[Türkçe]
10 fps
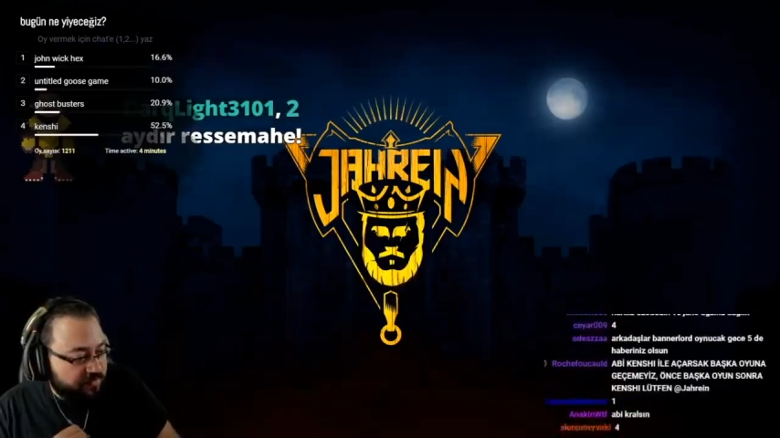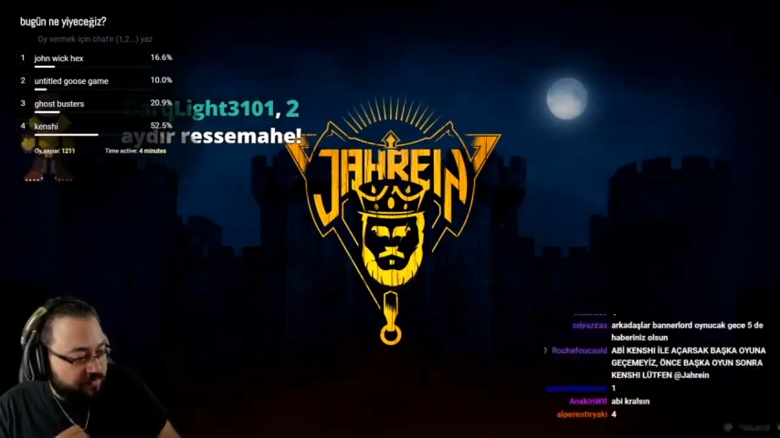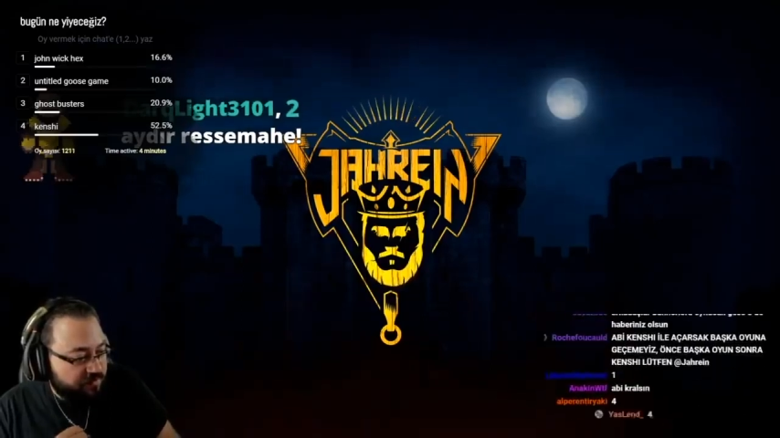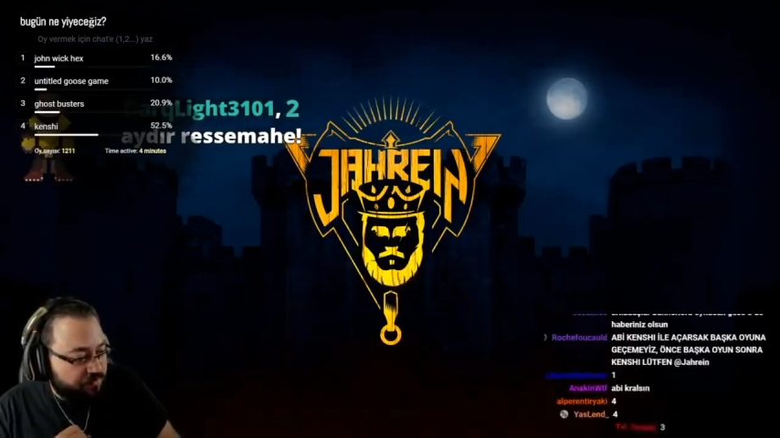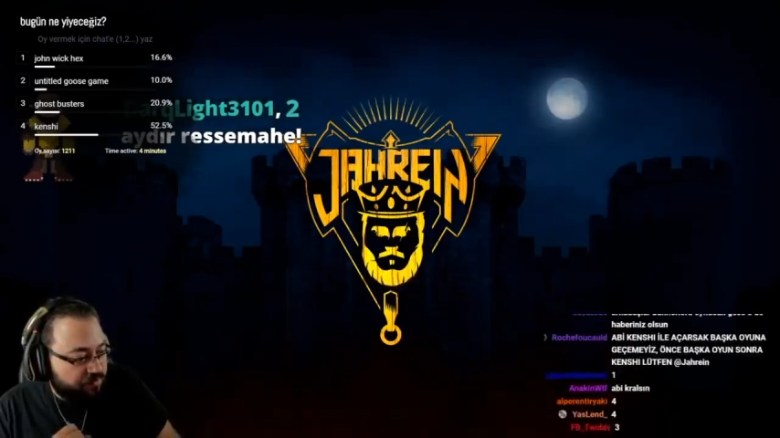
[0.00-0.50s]

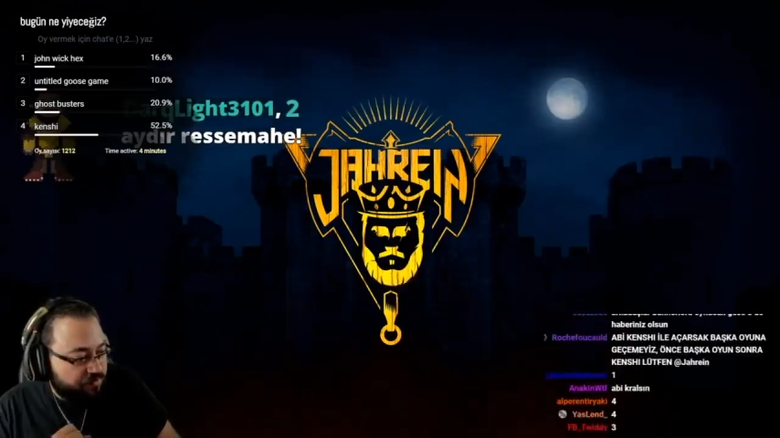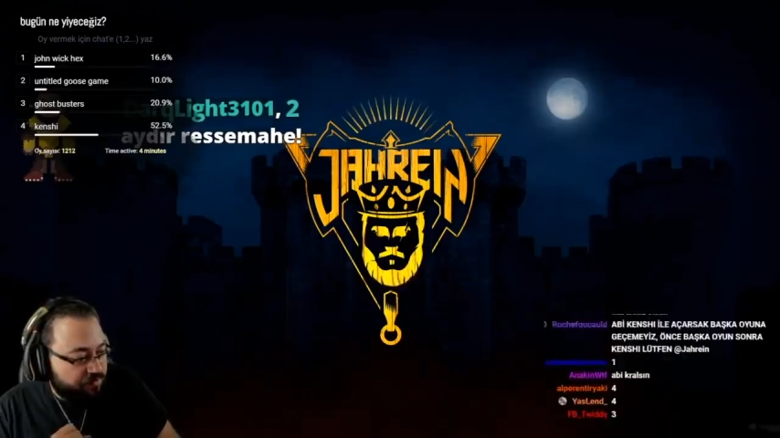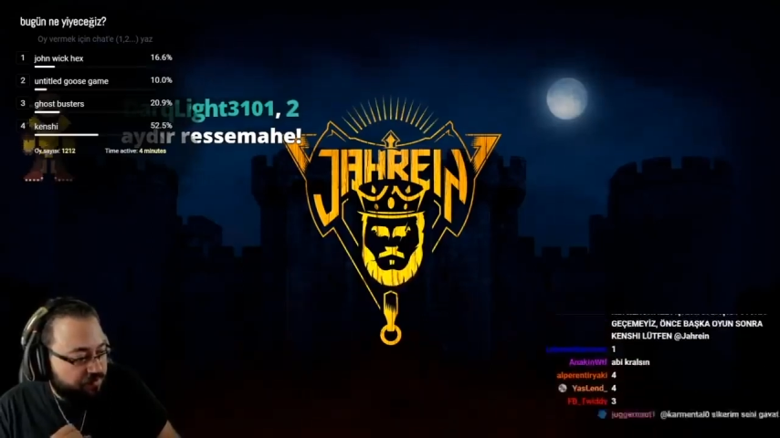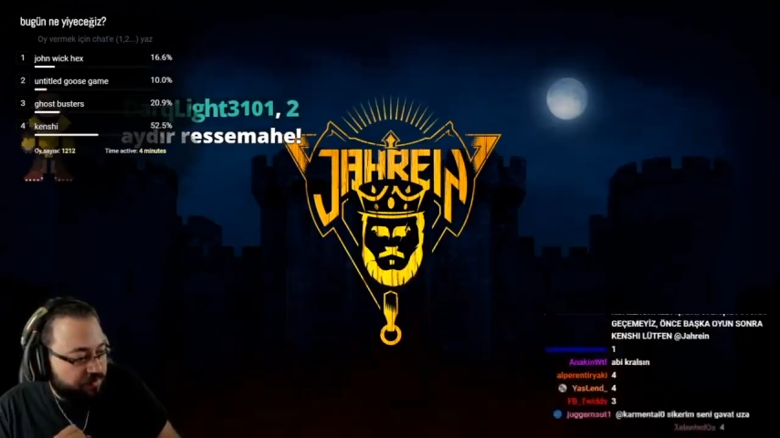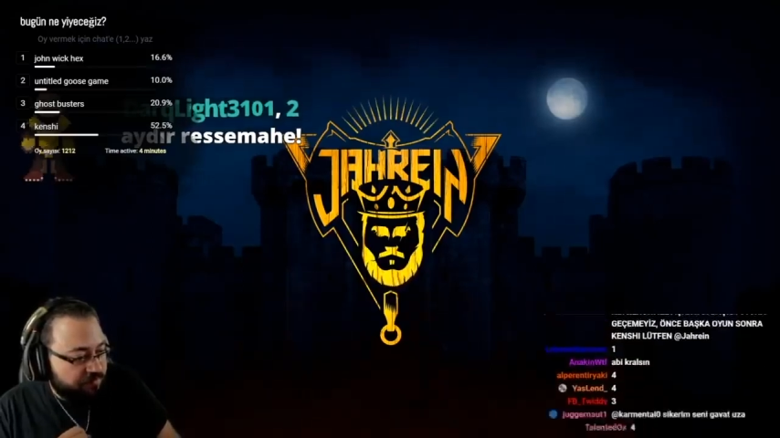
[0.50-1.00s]
Anadolu
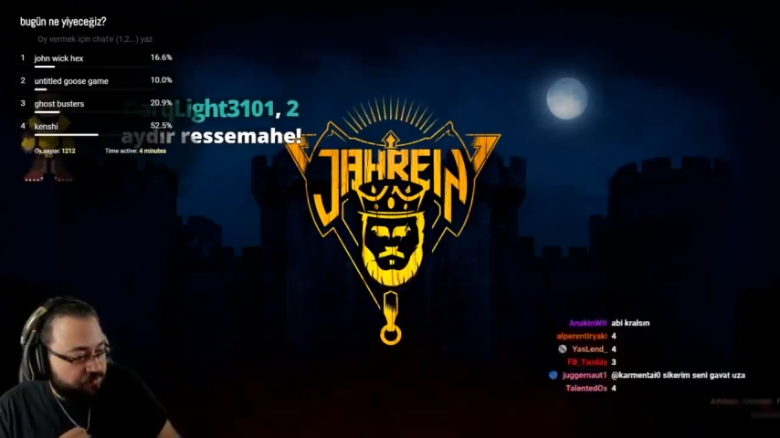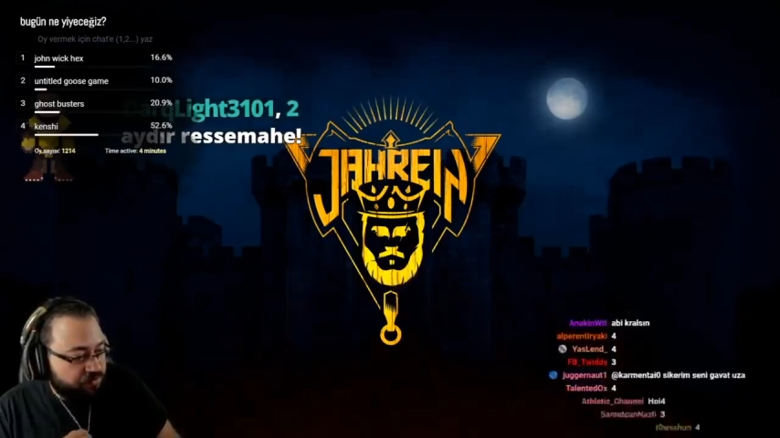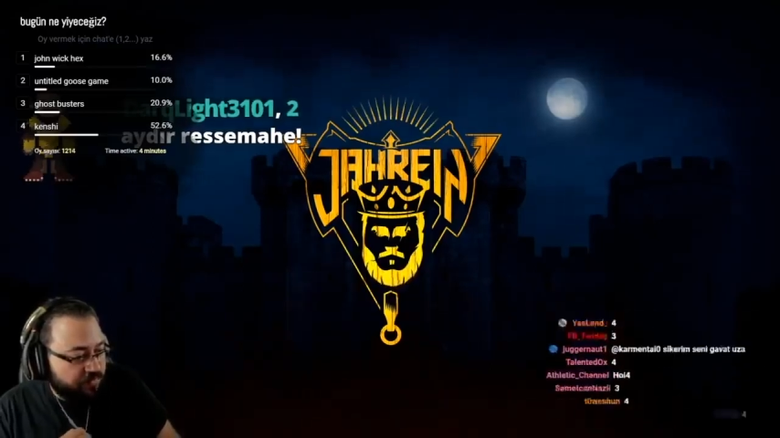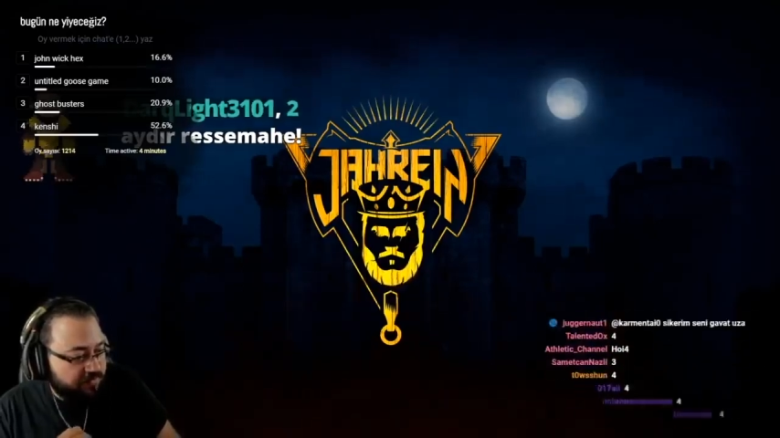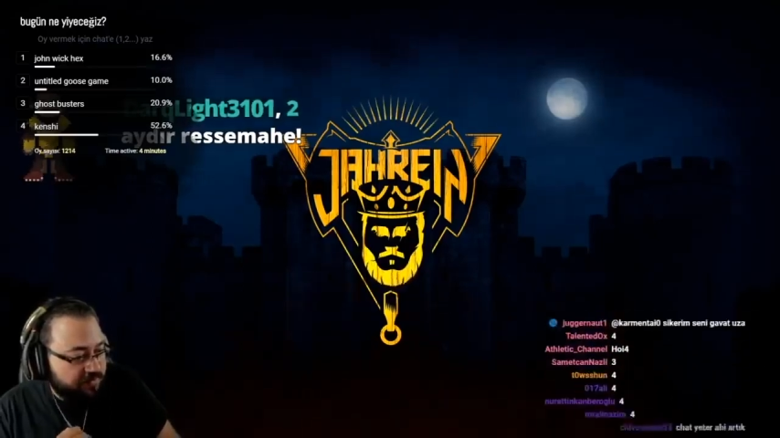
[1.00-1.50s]
Türkçe olan bu
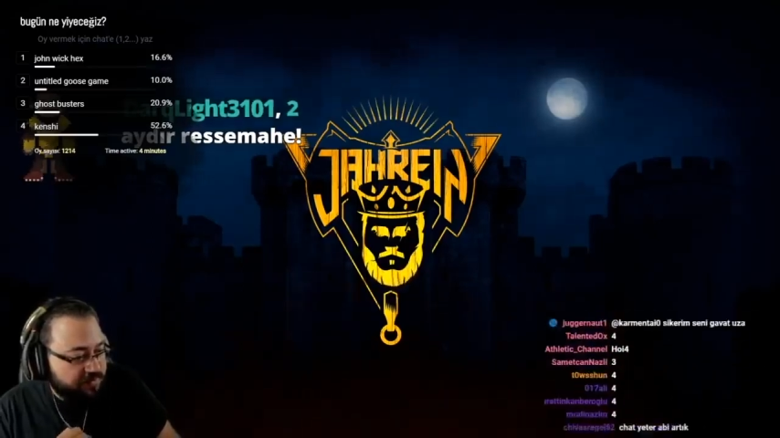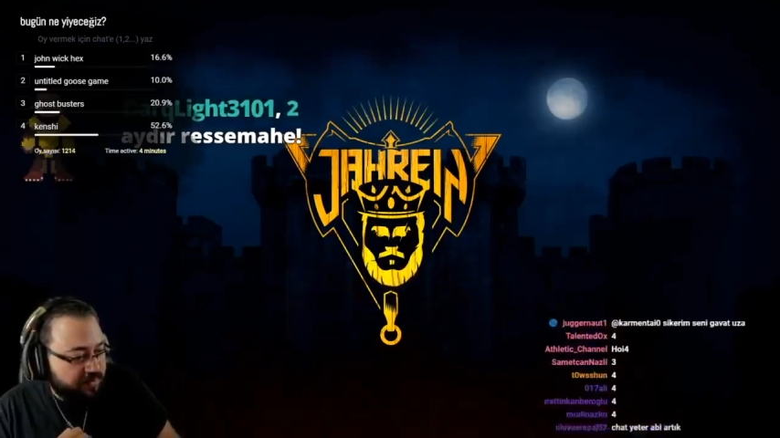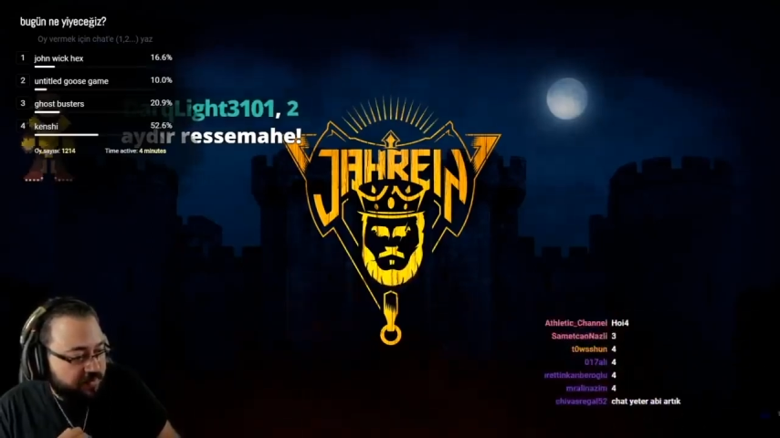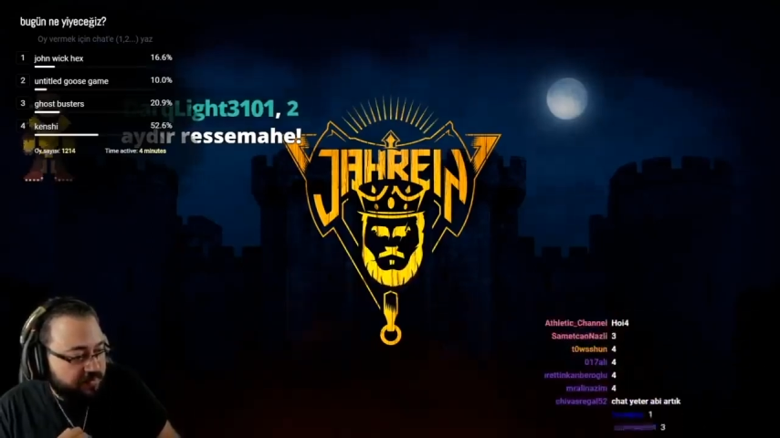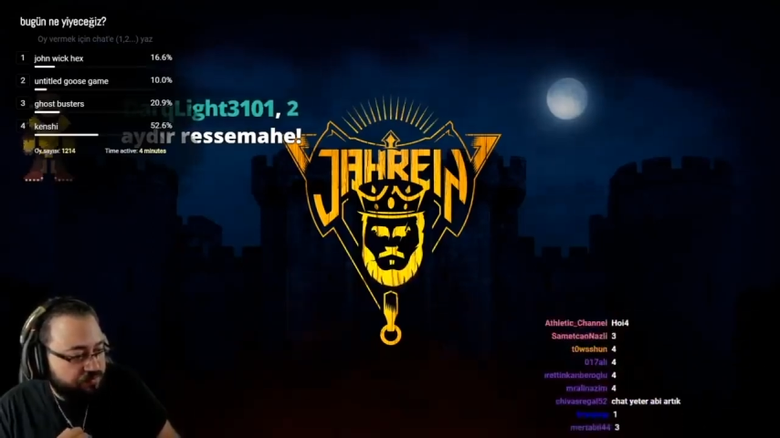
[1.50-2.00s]
coğrafyada yaşayan
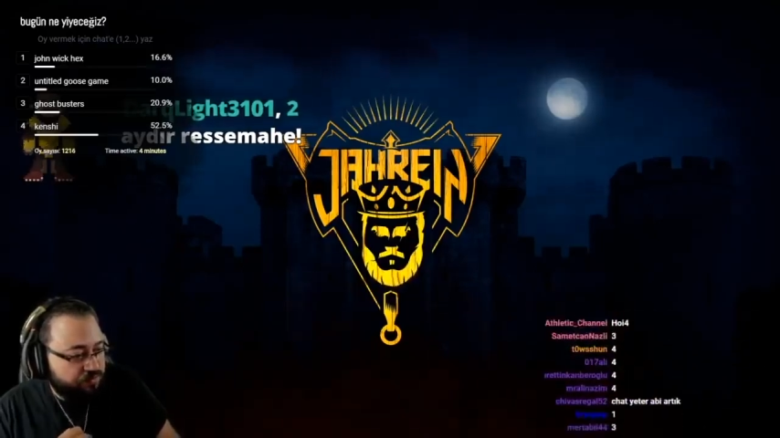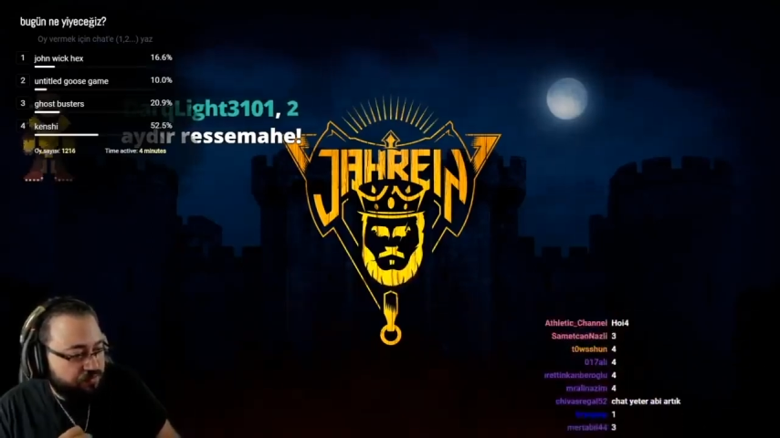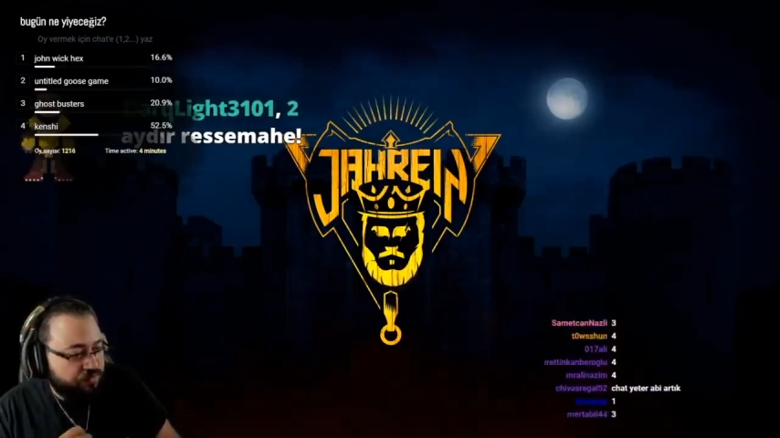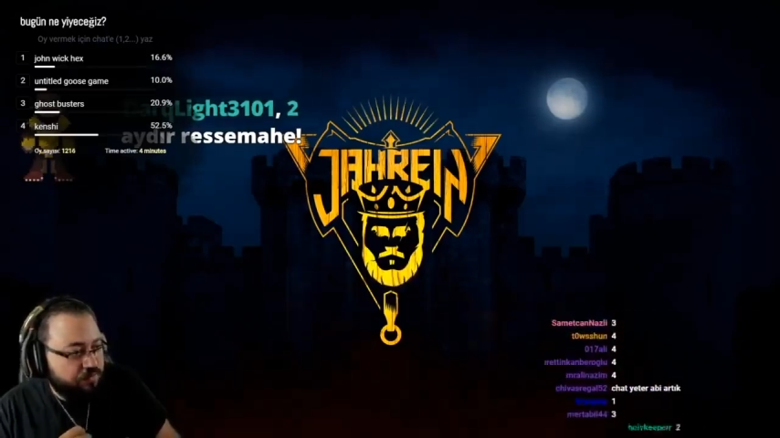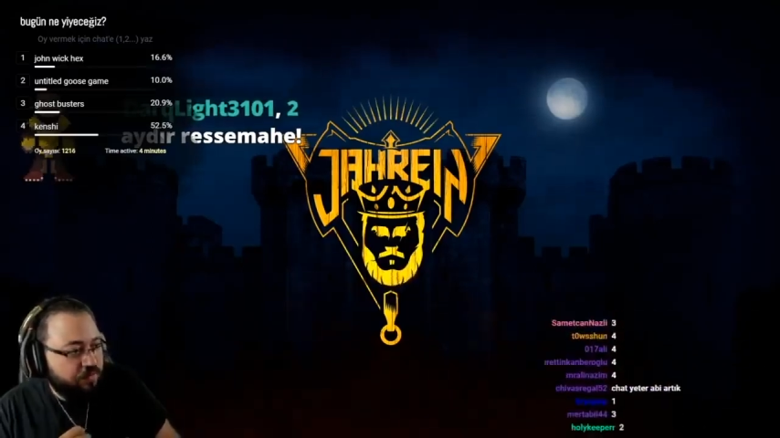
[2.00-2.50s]
herkes
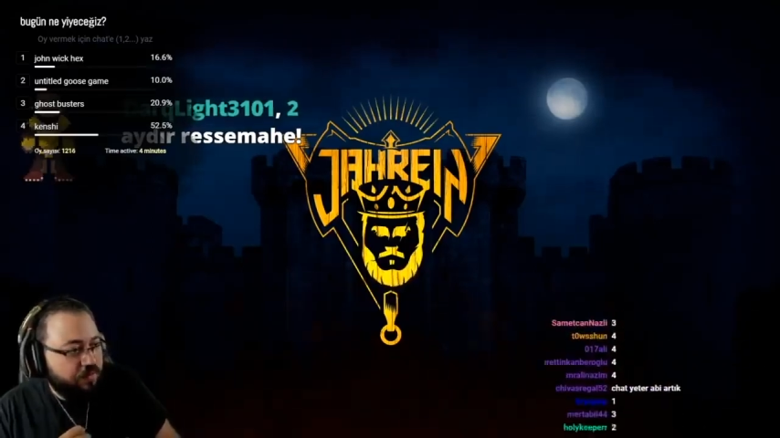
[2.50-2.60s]
Türk'tür.